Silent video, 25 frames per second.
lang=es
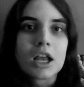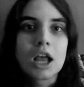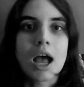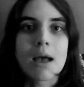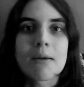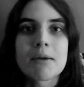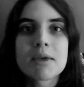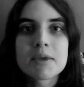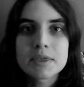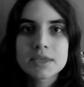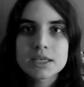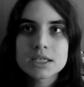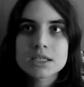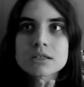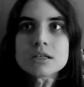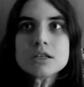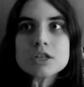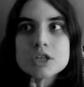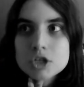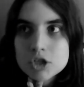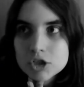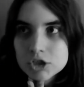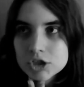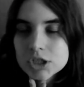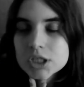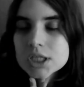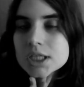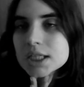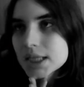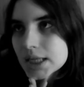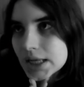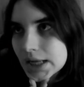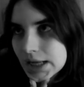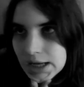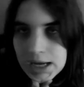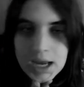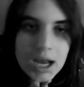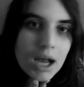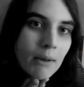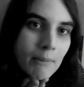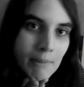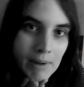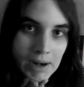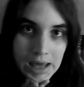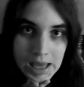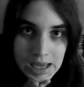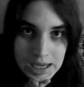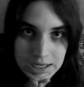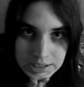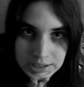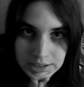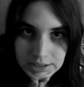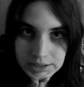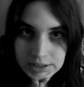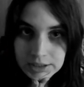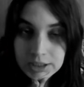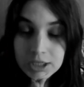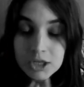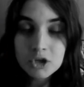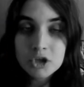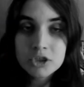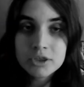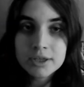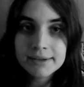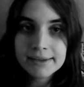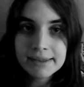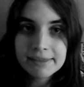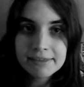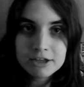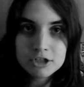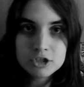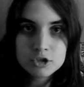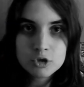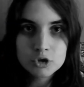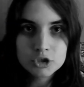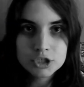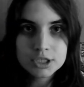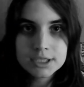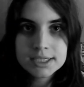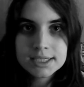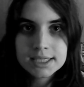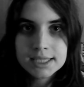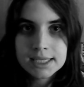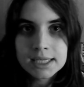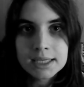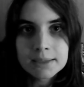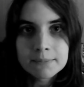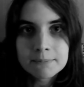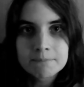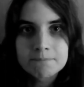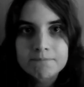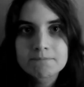a veces no se habla quiero decir tantas cosas que...